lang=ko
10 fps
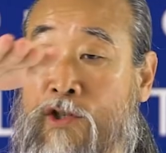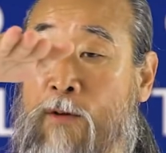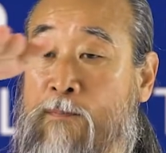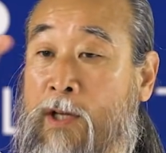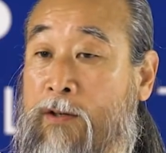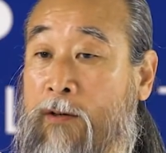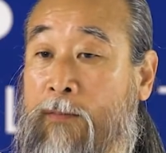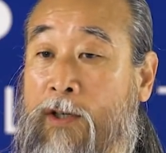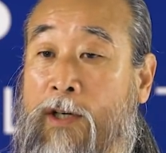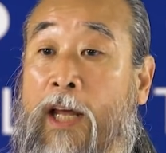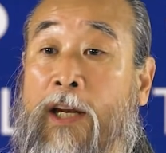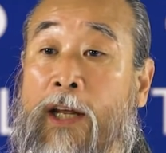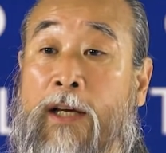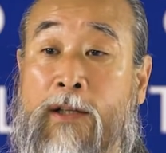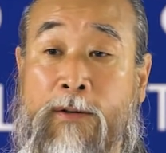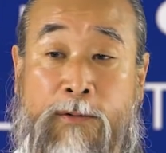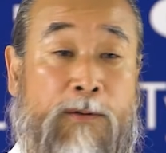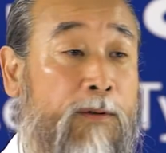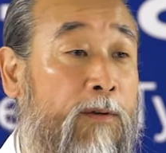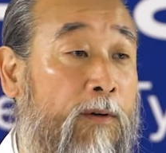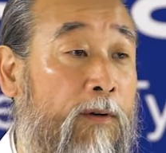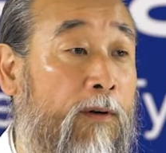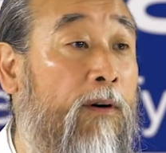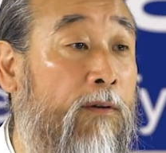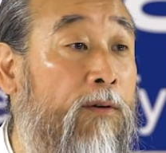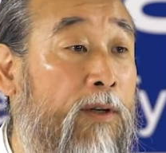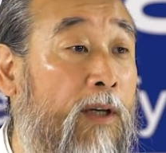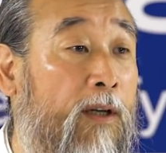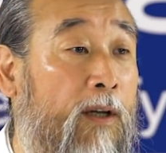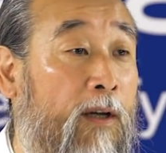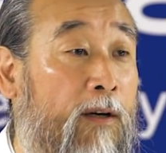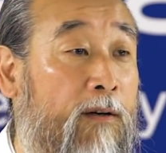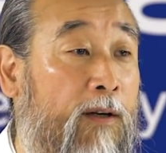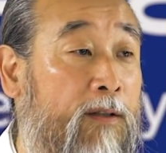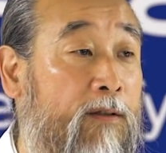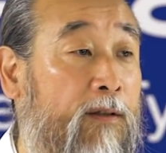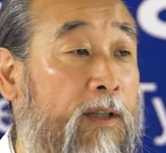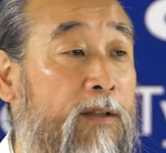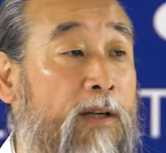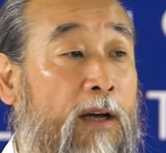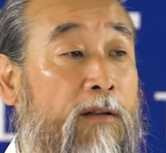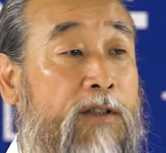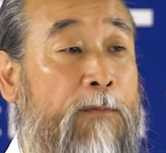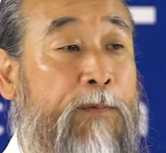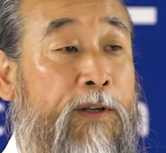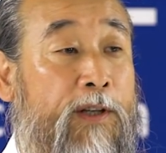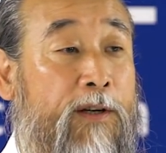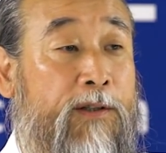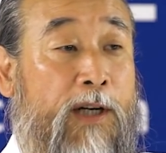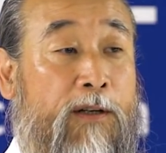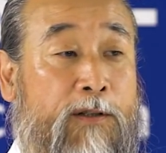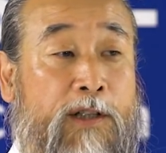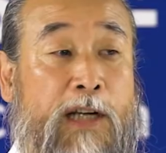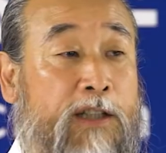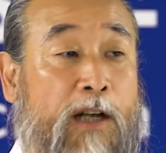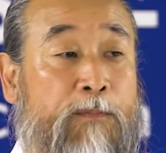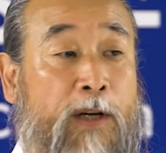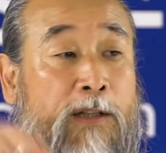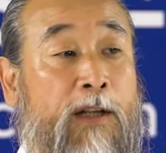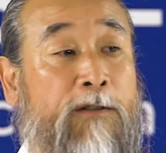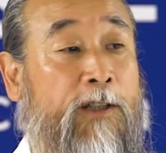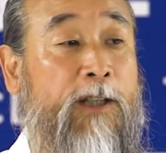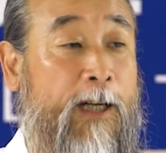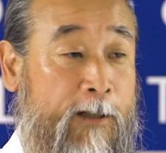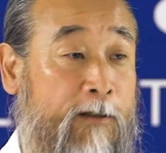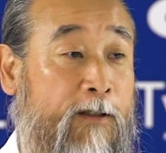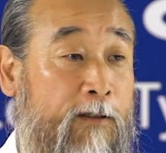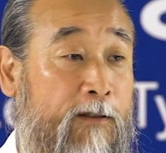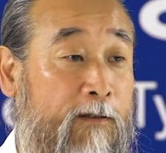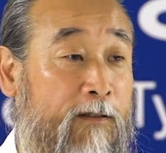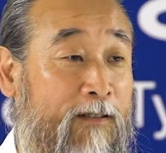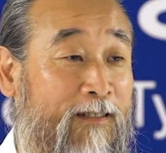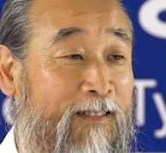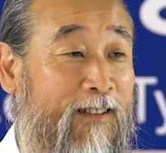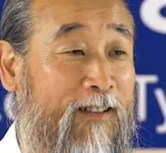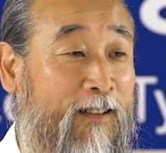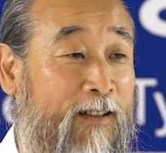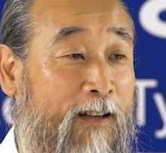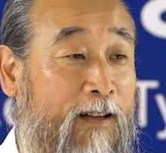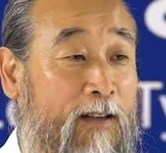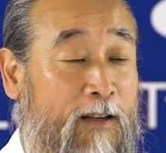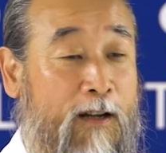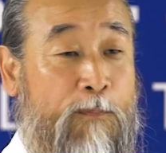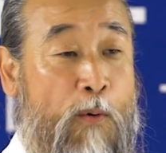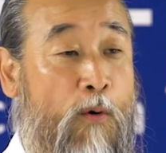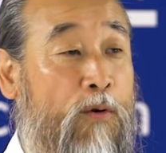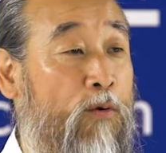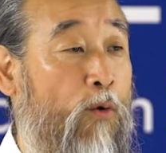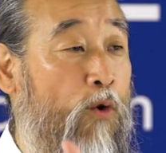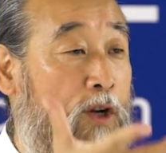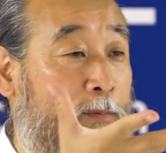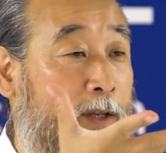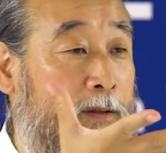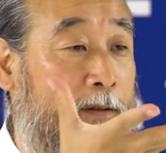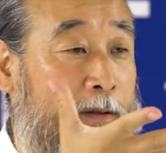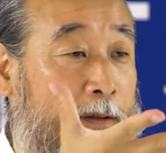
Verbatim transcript: 전부 다 설명을 해내야 되고, 어, 이렇게, 그래서 이 사회를 살피는 게 그냥, 그냥 살피가 되는 일이 아니거든요. 어, 보고를 올리면